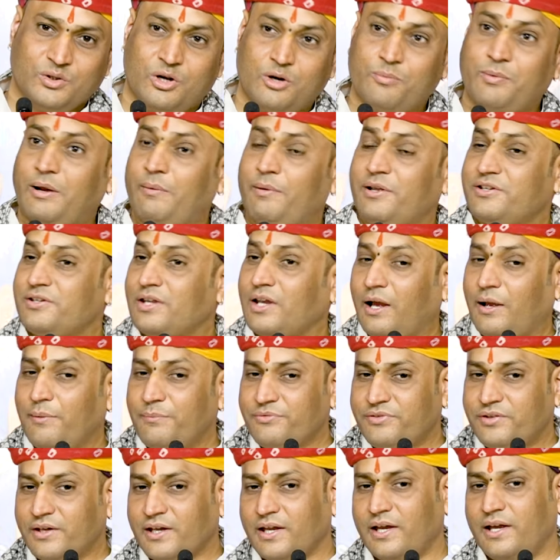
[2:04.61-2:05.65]
और बाबा
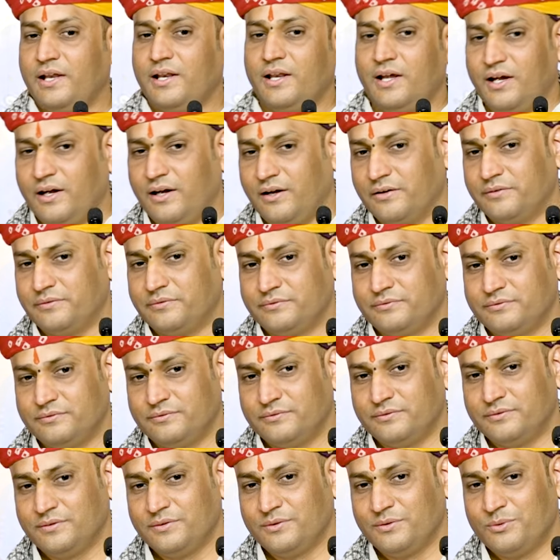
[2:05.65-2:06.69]
श्याम से कहना
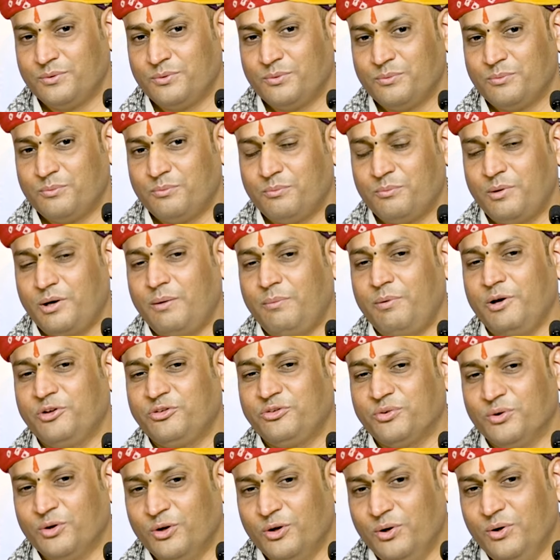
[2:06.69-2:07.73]
बाबा
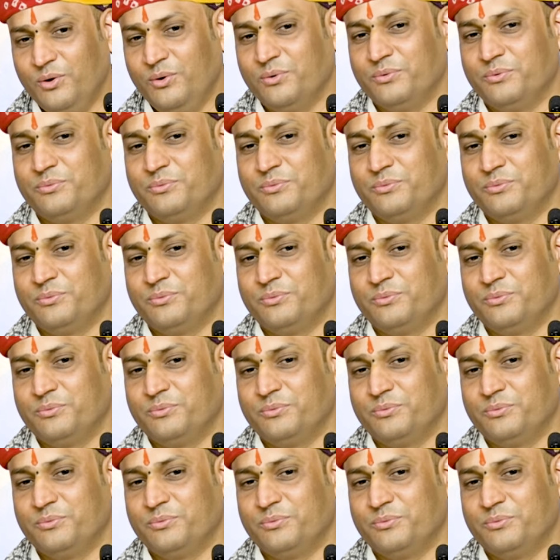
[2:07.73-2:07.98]
सुनो